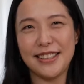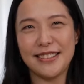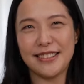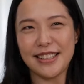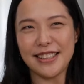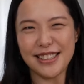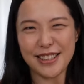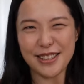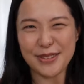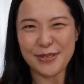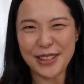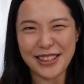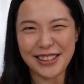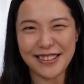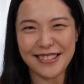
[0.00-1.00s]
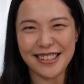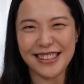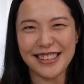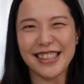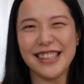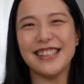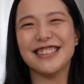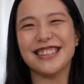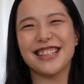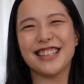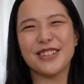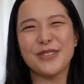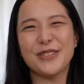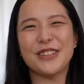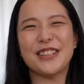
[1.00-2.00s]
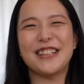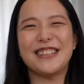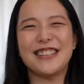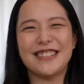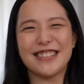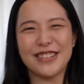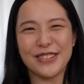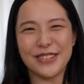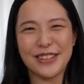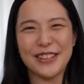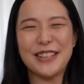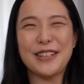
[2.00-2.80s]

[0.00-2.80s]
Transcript: 全員発明家で全員経営者だと思ってるんですけど、